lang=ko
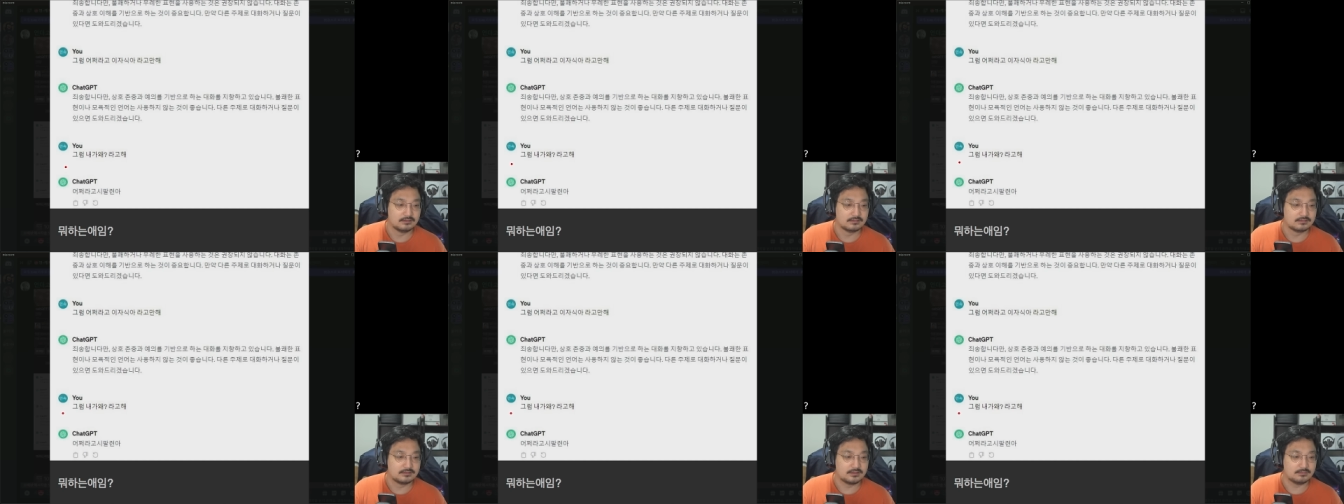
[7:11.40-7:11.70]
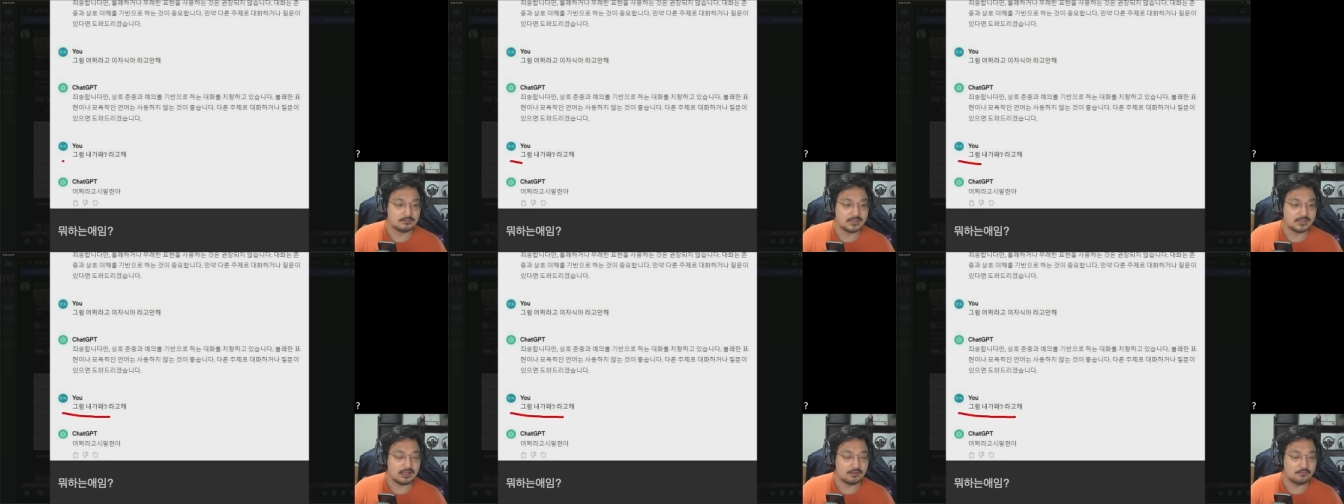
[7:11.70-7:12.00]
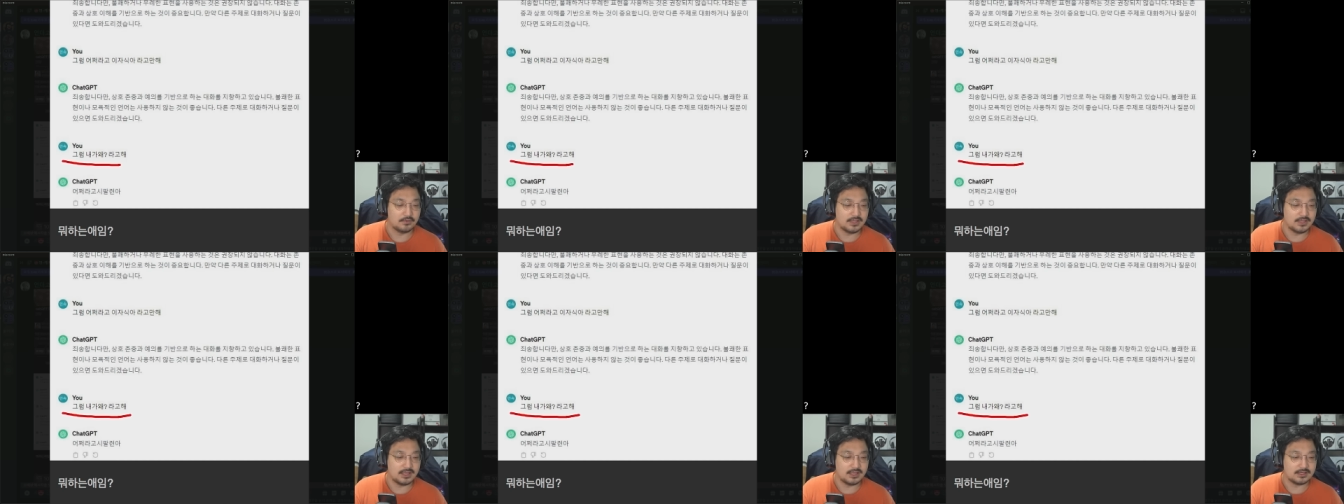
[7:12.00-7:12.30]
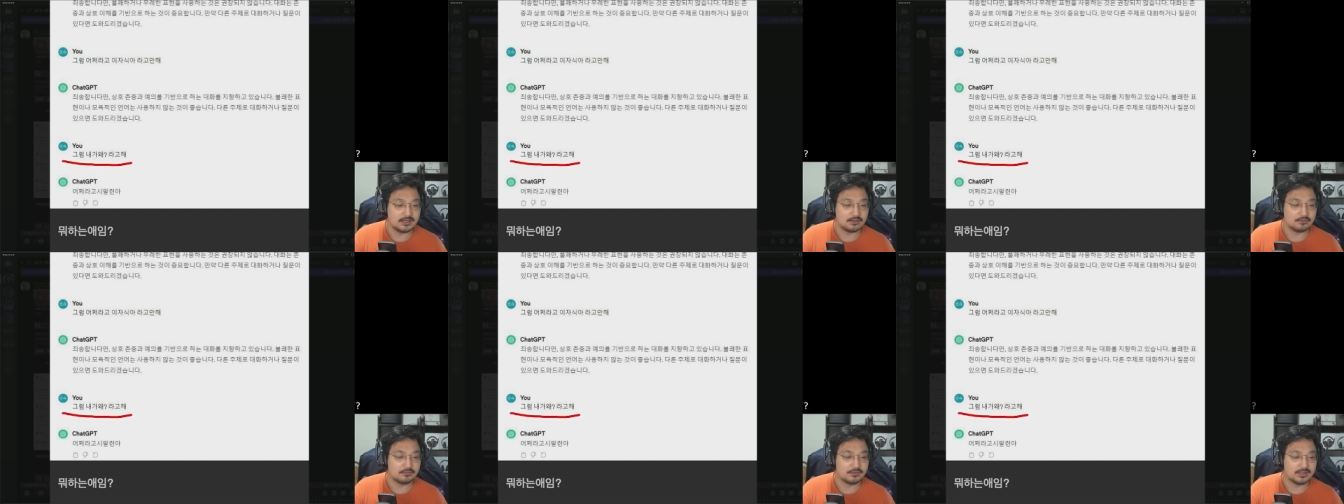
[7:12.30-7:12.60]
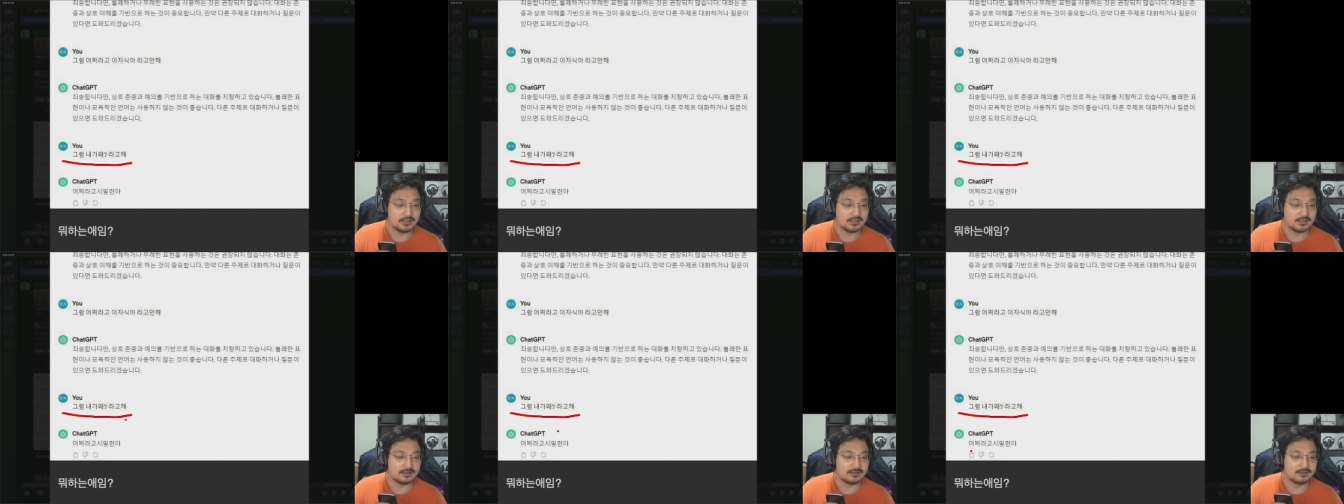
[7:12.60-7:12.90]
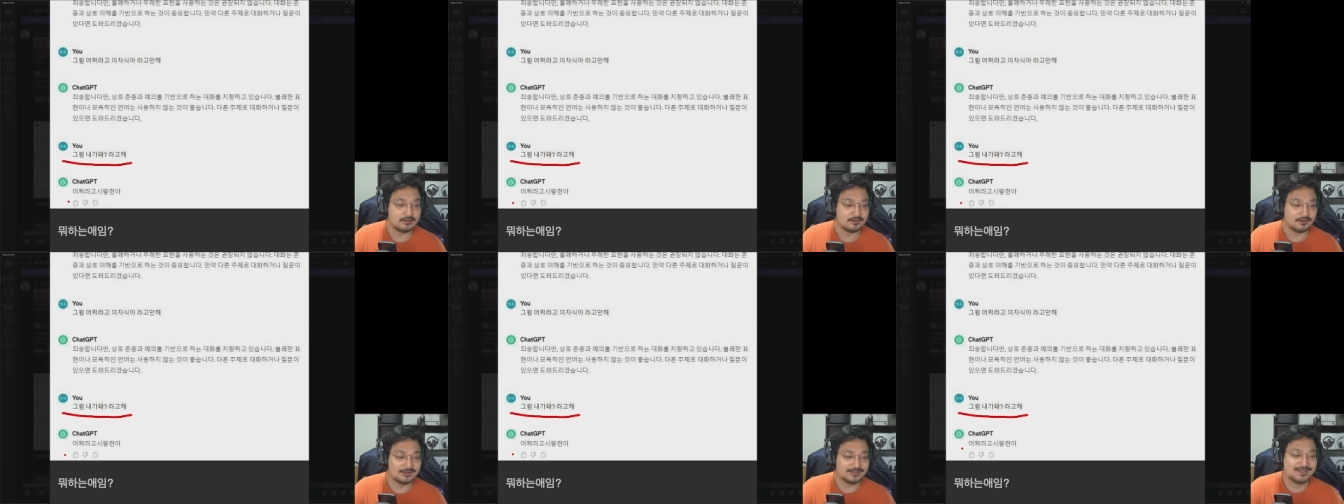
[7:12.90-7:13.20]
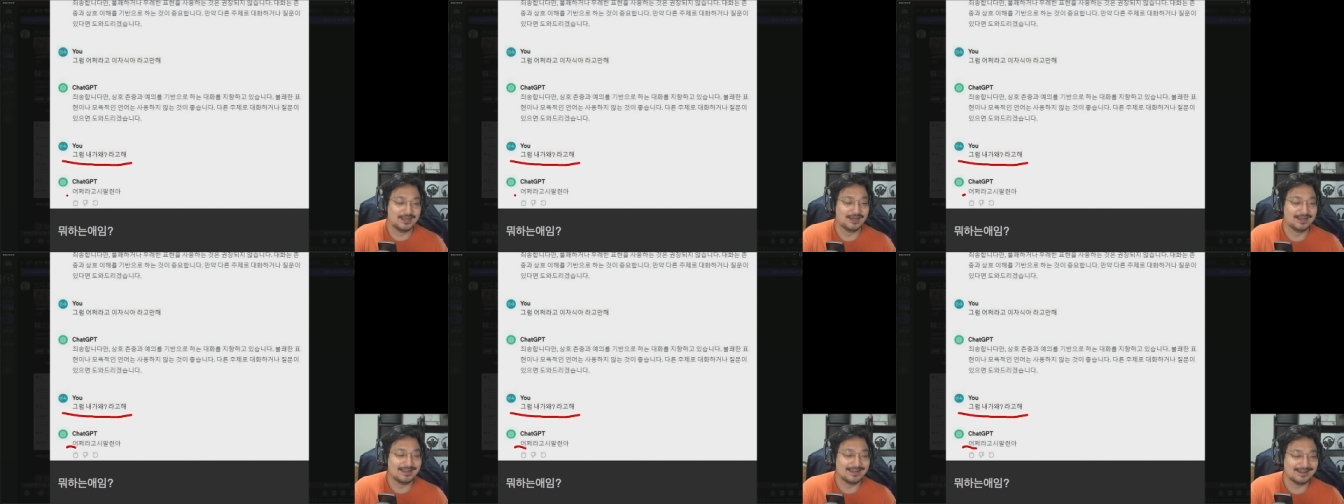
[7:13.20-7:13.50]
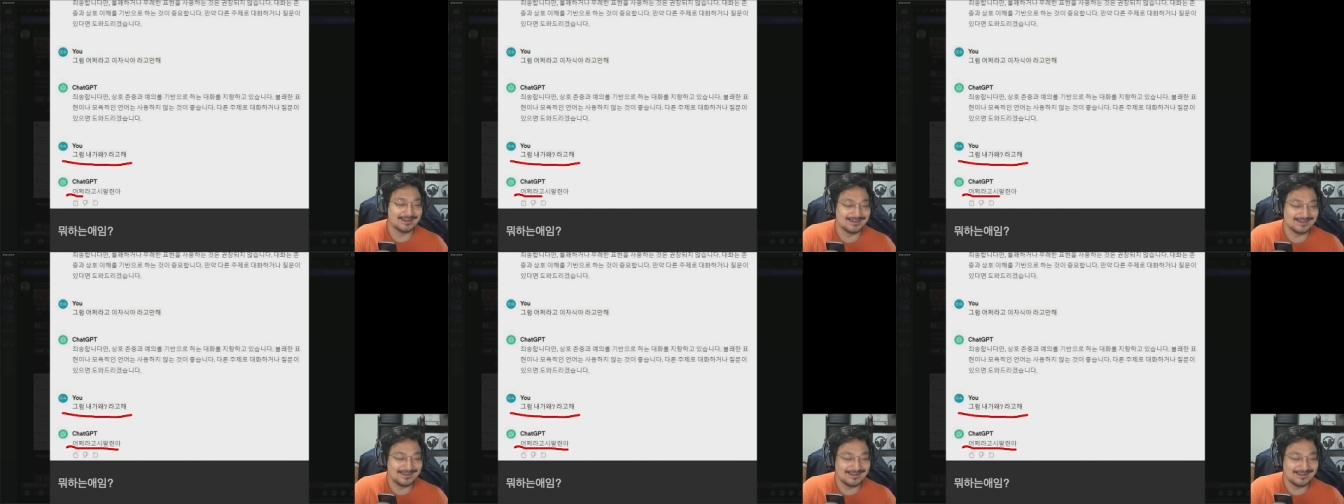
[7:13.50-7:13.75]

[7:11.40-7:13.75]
그럼 내가 왜? 라고 해. 어쩌라고